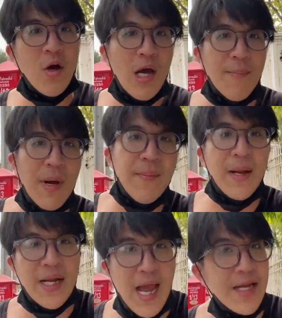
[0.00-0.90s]
ต้องกลับไป
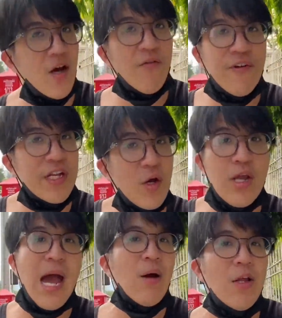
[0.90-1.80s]
ปฏิบัติงานที่ออฟฟิศ
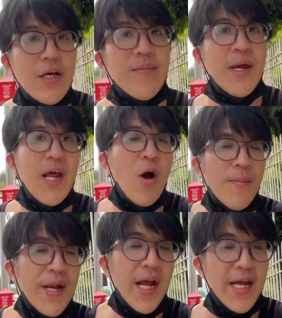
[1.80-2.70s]
ยาวๆเลยไม่ได้อ
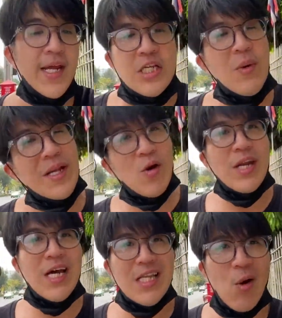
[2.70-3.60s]
อกไปไหนชีวิตช่ว
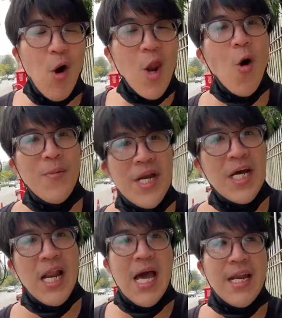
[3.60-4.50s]
งนี้ก็จะวนลูปนิด
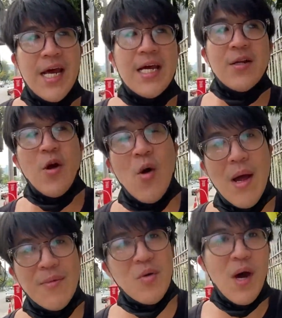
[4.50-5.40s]
นึงละนะด้วยค
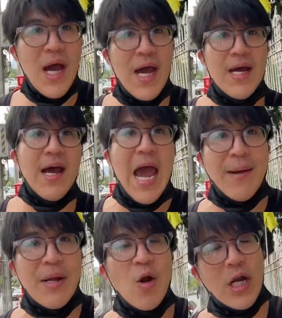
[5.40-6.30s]
วามที่ว่างา
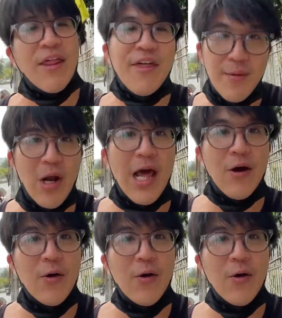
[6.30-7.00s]
นแม่งโดนแคนเซิลหมดแล้ว